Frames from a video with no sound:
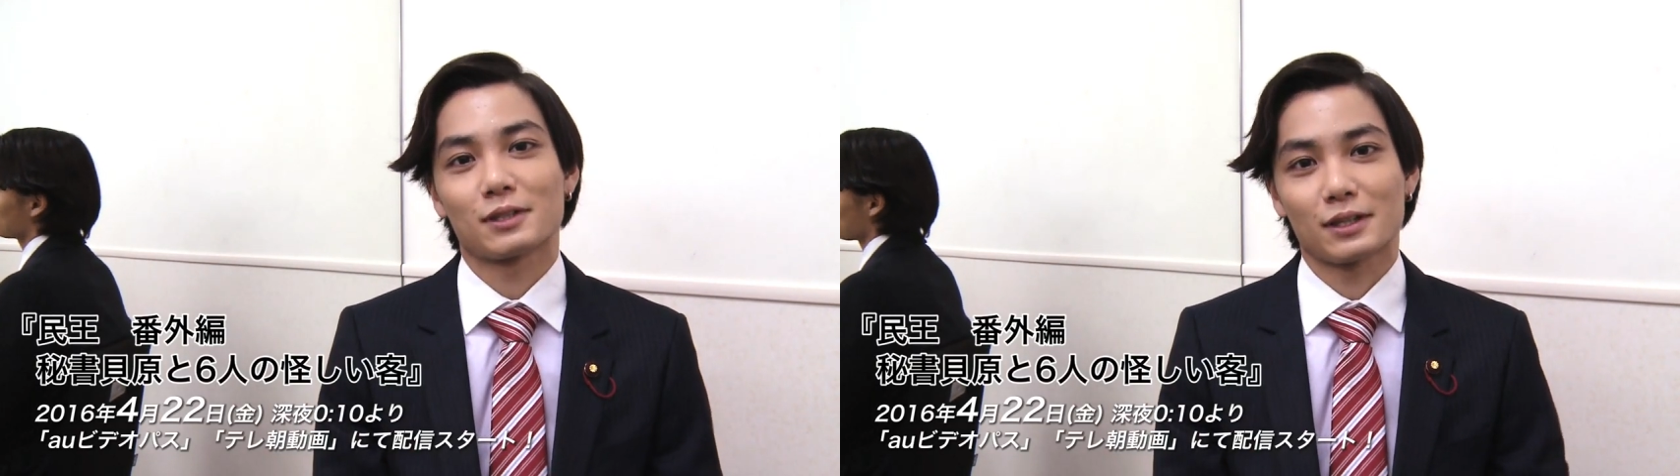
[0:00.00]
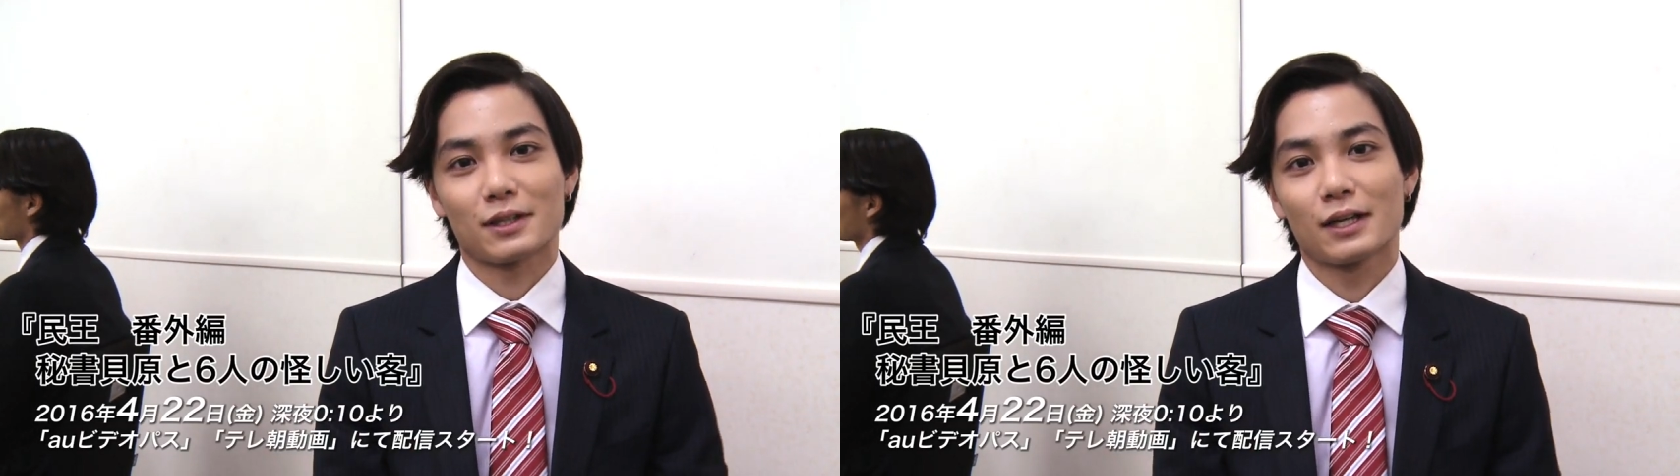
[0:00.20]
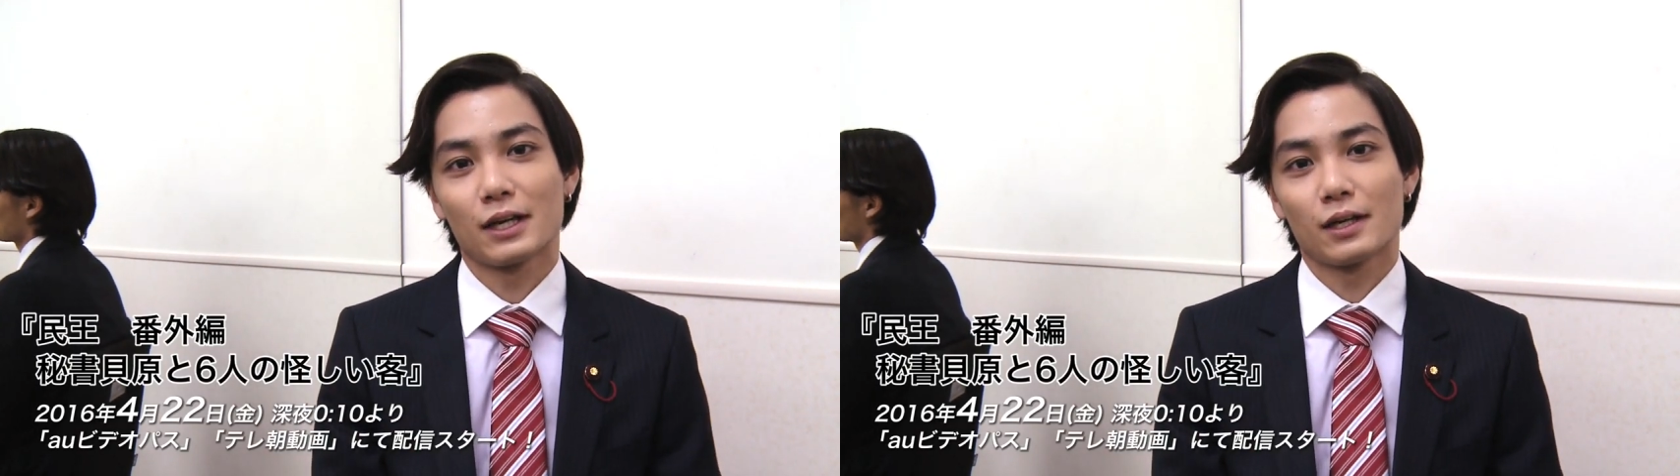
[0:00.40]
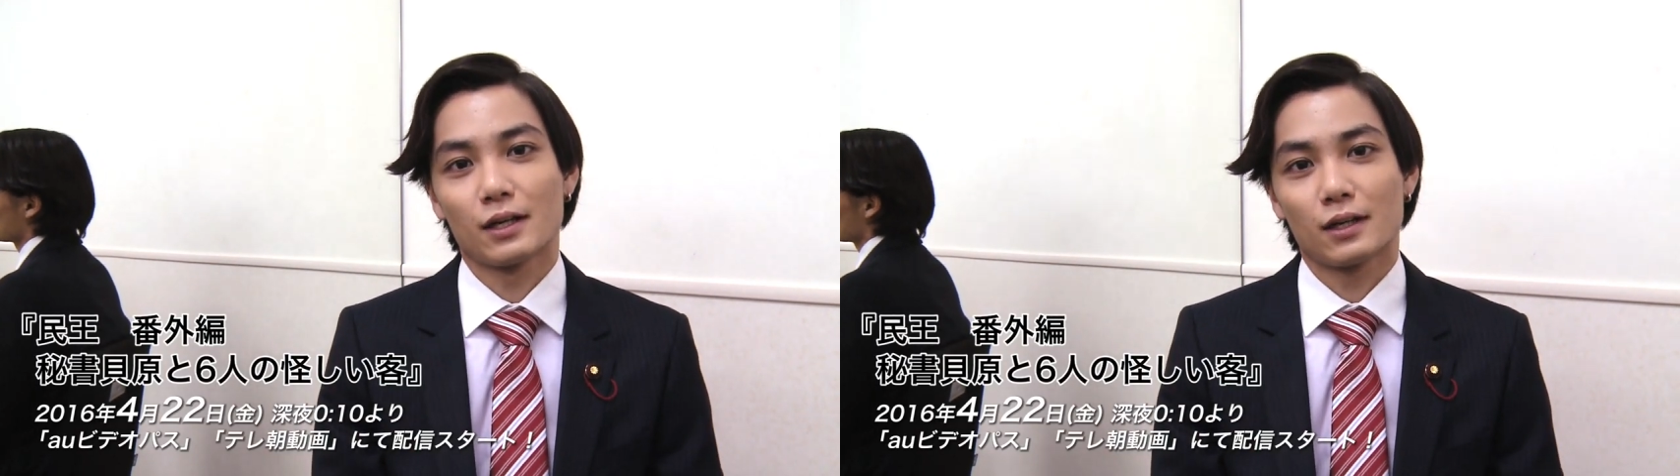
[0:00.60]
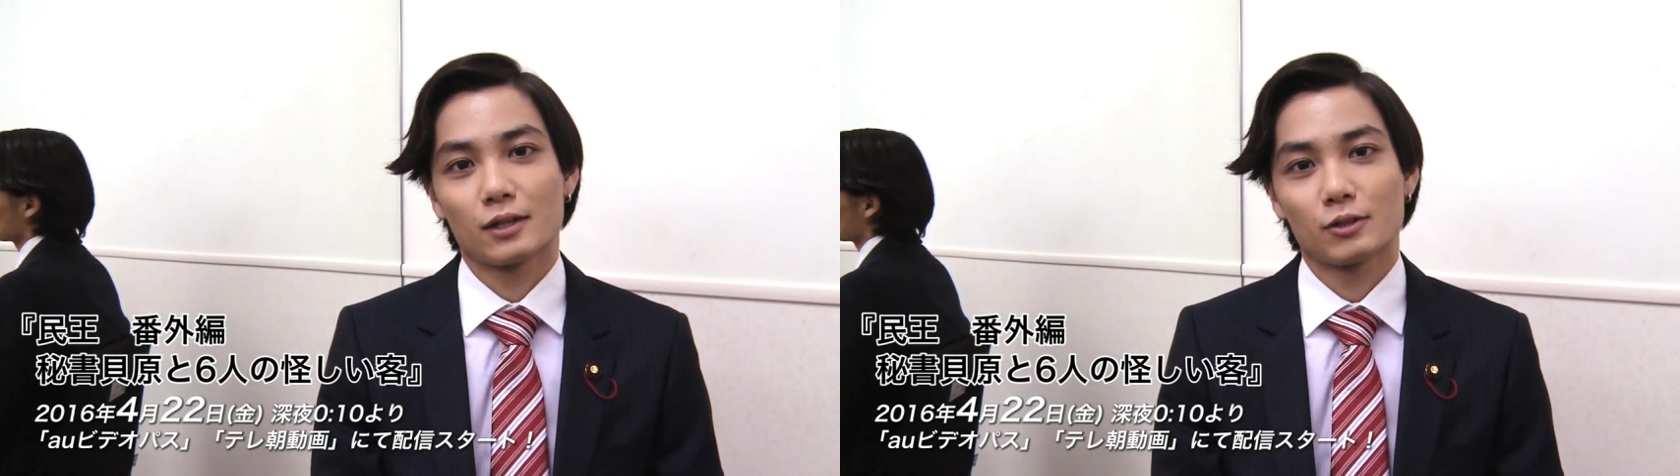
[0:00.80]

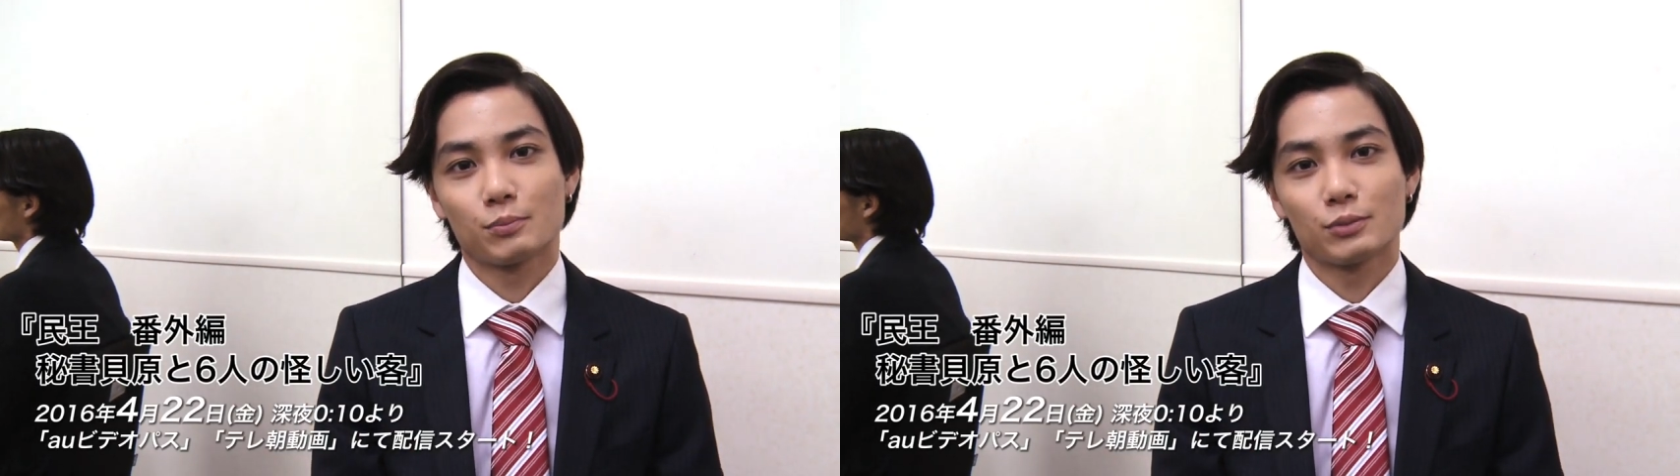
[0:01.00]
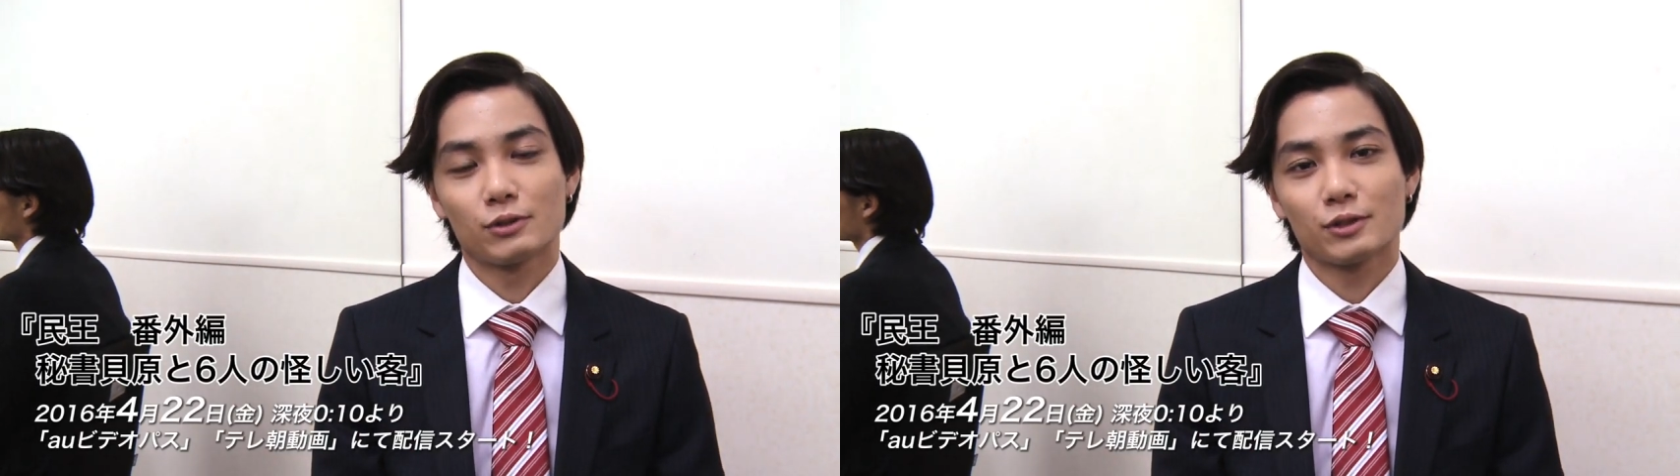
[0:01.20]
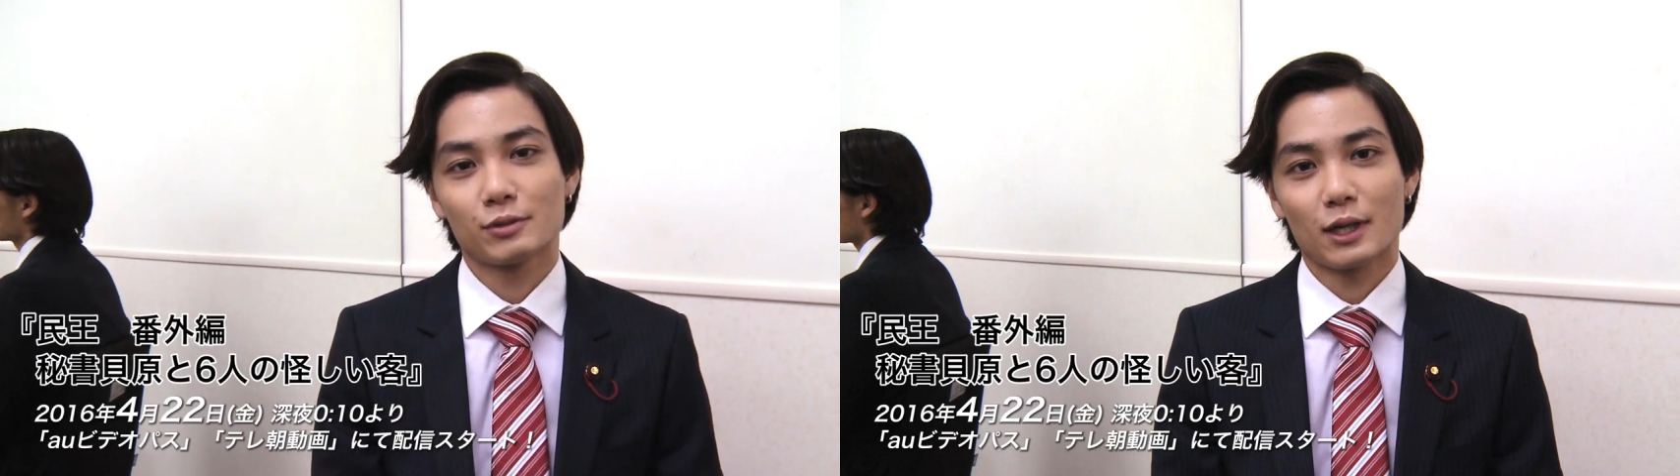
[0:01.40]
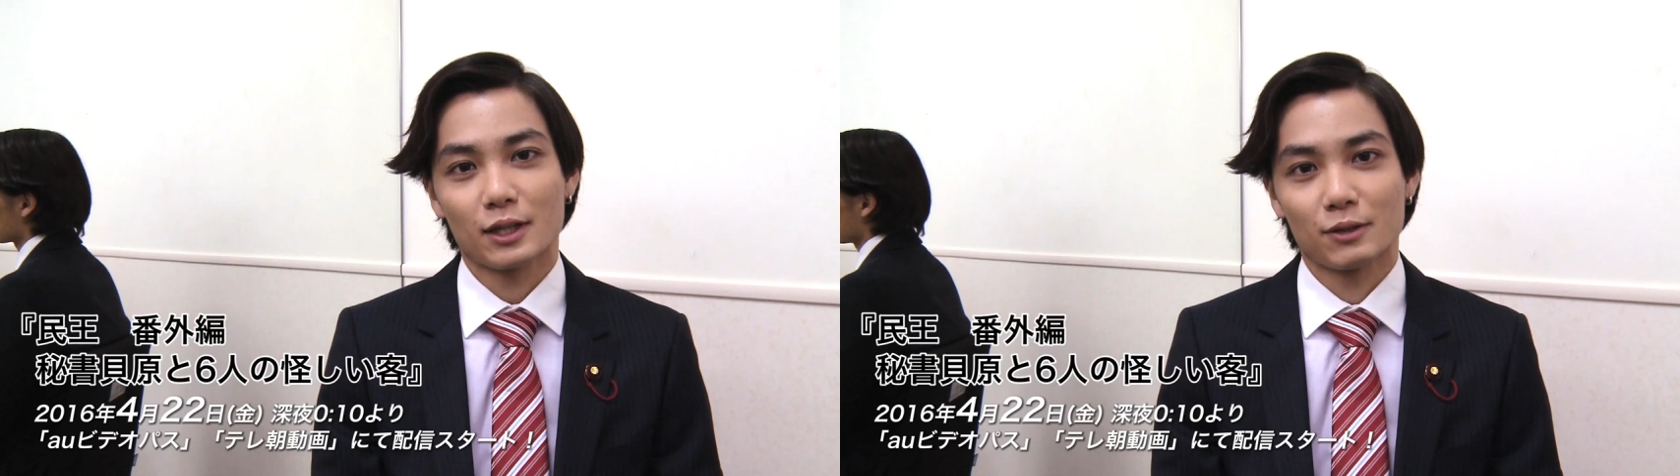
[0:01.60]
えー、突風に吹かれ